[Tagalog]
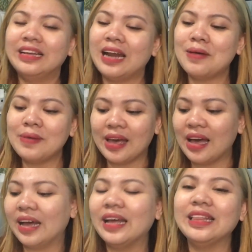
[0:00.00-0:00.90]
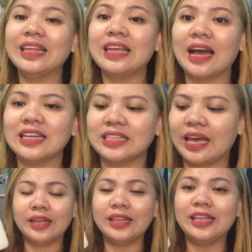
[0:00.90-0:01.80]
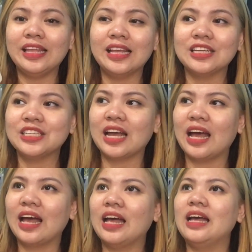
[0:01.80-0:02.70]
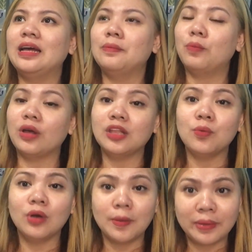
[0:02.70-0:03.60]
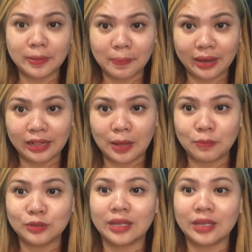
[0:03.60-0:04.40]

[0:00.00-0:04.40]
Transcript: Grabe, ang ganda niya kasi hindi lang siya pwede mong gamitin panghilamos.